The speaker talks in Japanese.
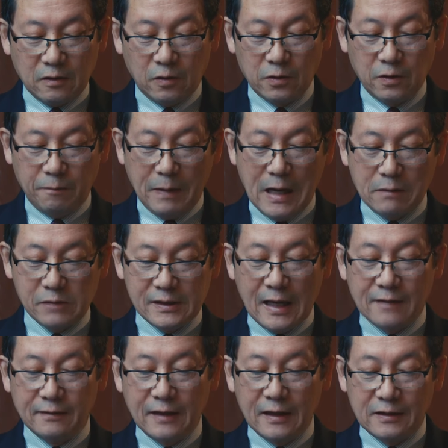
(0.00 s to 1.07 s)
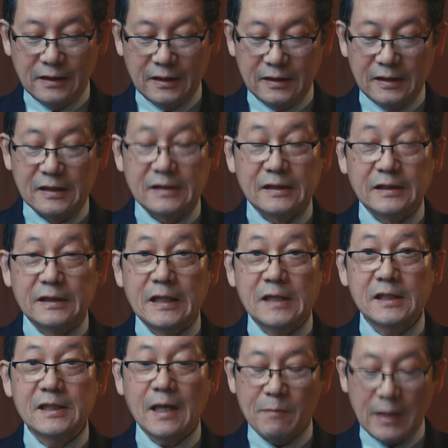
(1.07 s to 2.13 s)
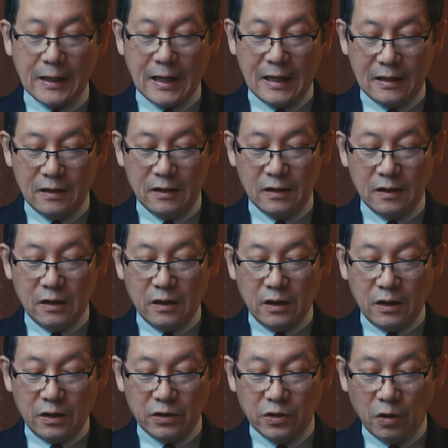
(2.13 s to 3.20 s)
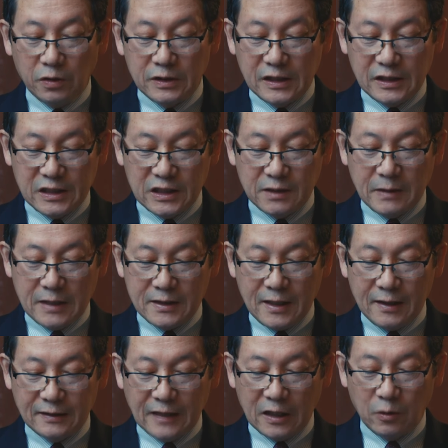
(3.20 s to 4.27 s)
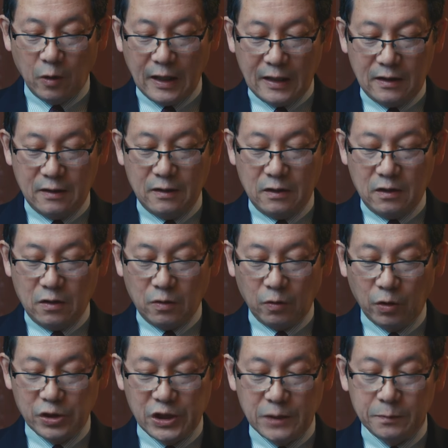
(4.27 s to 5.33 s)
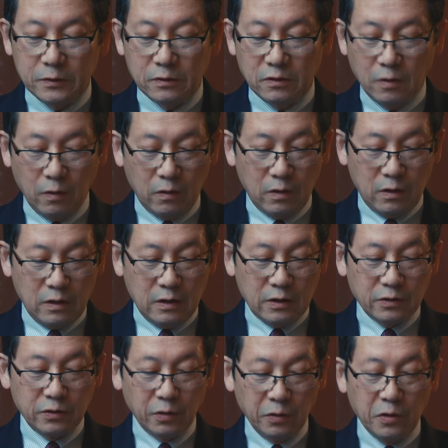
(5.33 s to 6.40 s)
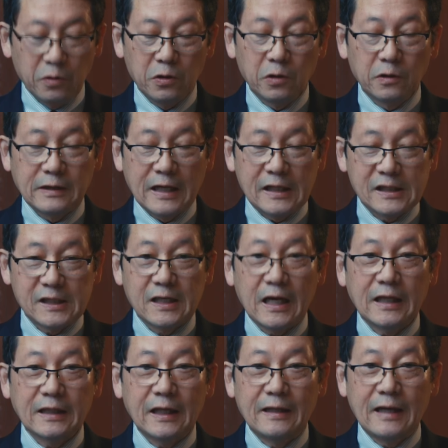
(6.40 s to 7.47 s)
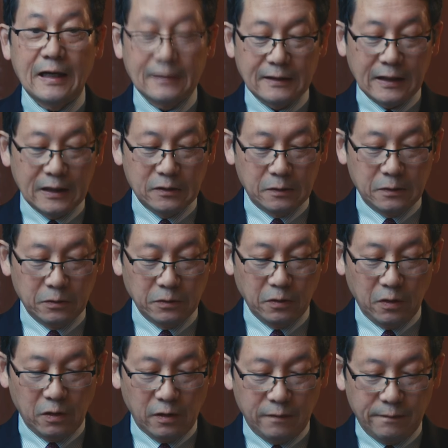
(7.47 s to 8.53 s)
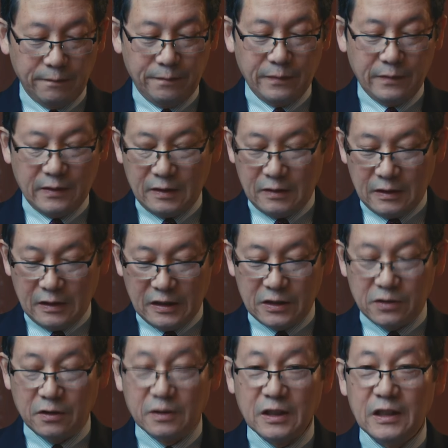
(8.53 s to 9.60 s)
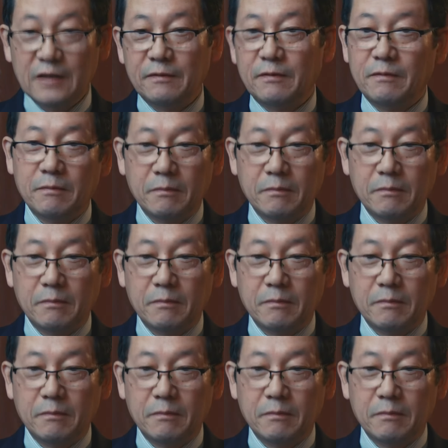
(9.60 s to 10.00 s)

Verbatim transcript: このパームサンデーにイエス様が世に示されたのはご自分のどのような姿であったかということを一緒に